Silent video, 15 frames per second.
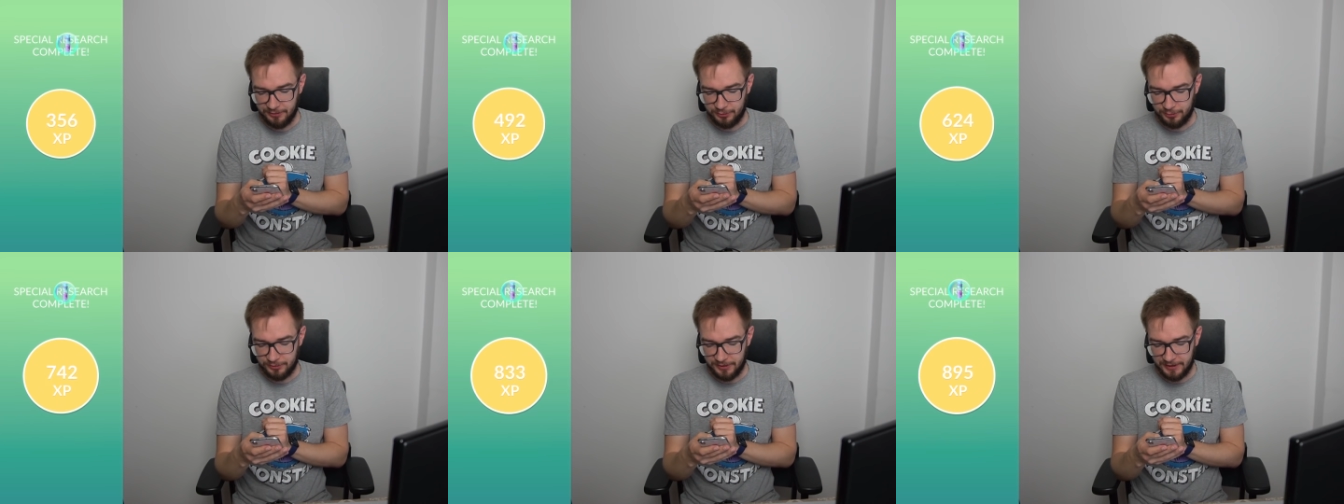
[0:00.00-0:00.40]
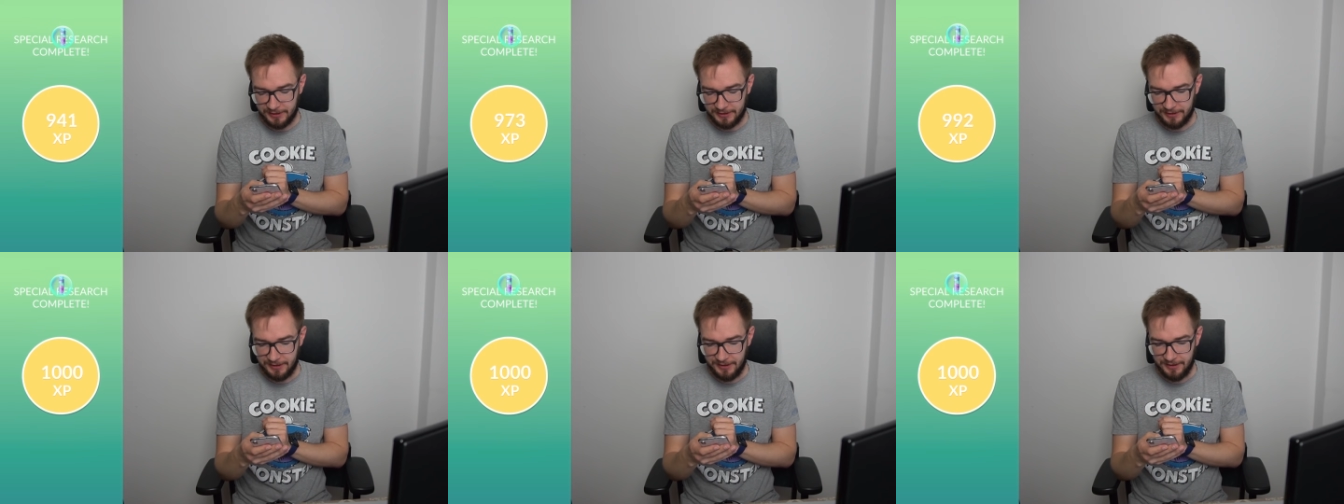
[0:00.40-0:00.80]

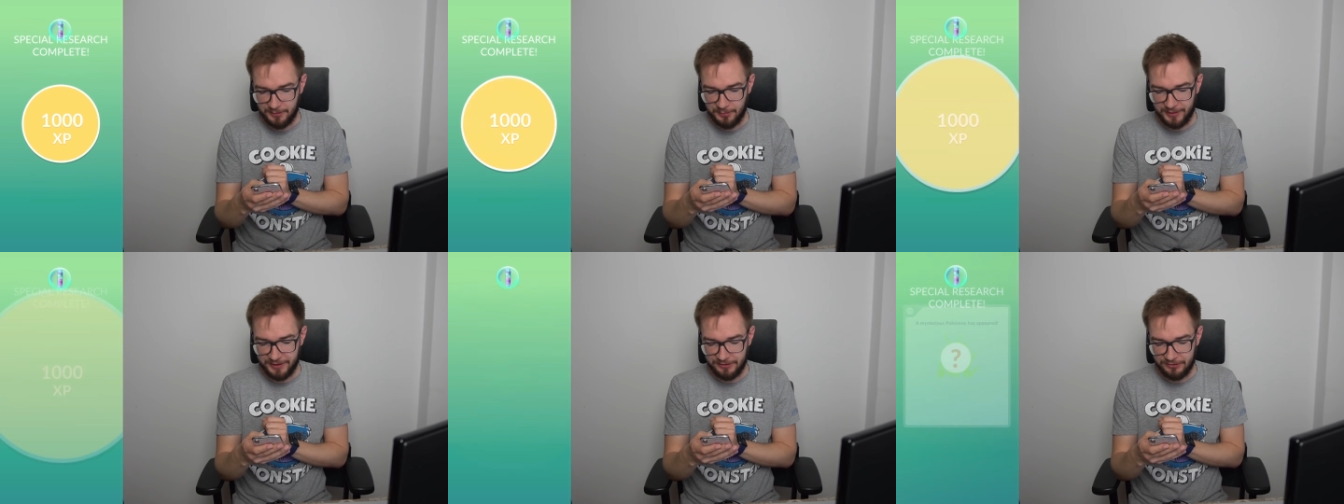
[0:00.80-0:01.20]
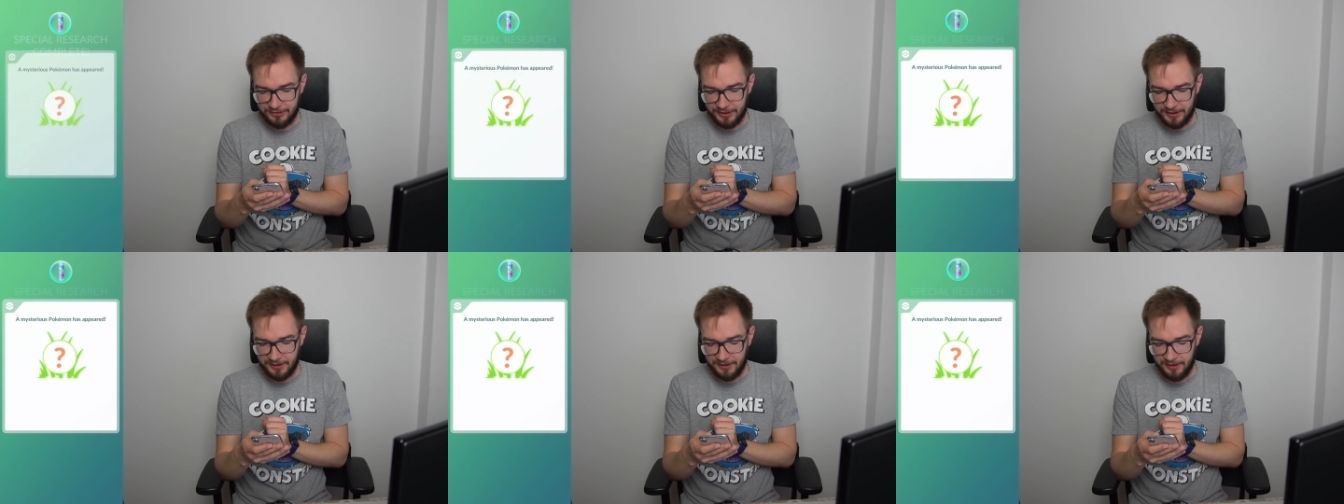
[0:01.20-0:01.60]
tutaj
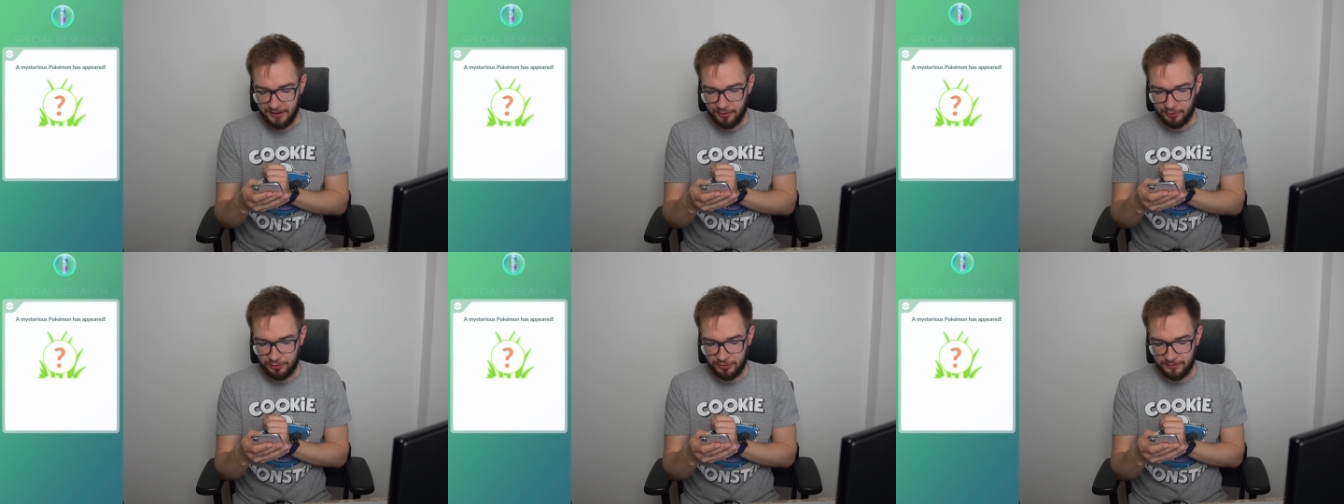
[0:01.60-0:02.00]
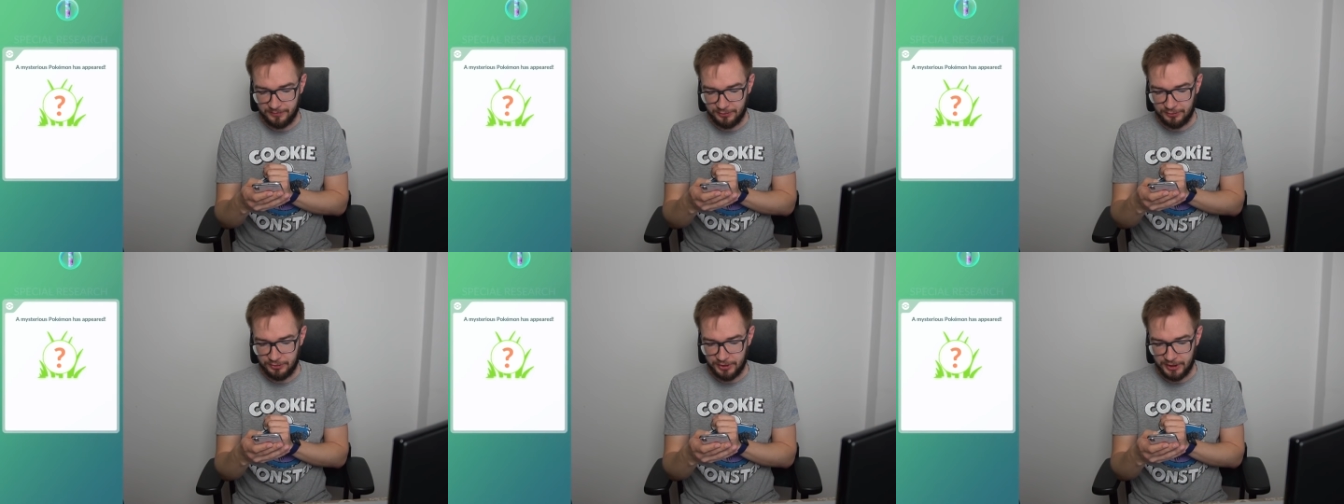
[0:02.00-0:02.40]
będzie
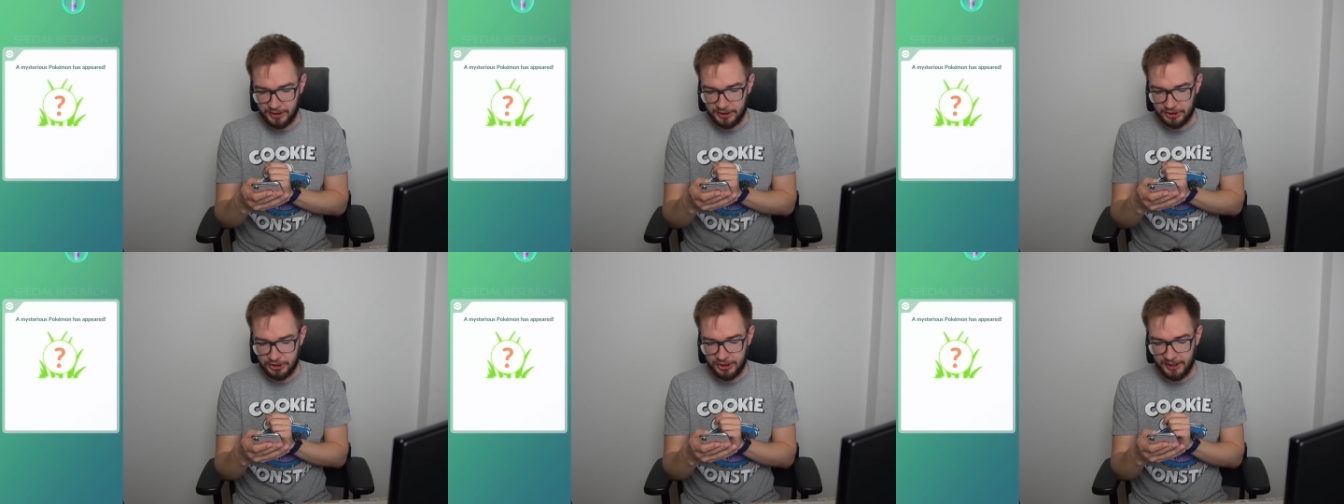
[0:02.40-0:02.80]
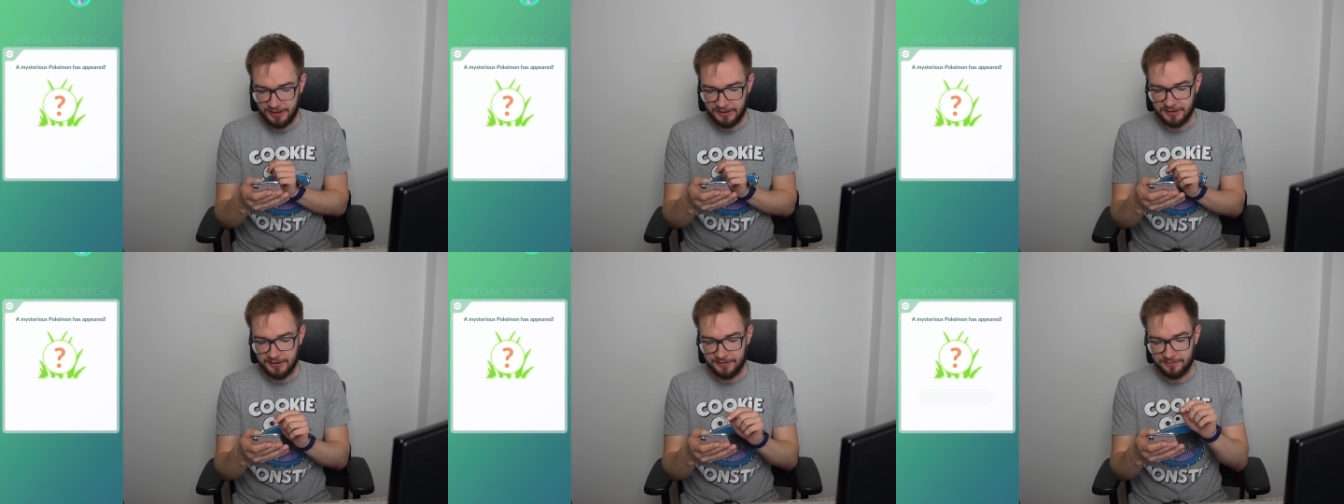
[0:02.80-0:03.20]
oczywiście
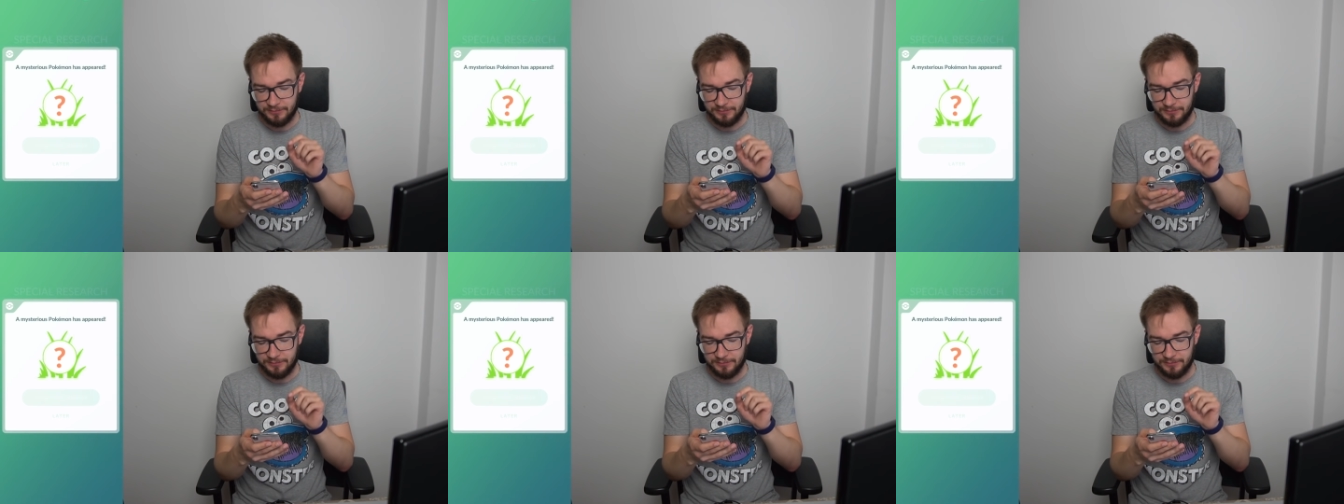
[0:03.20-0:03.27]
shiny.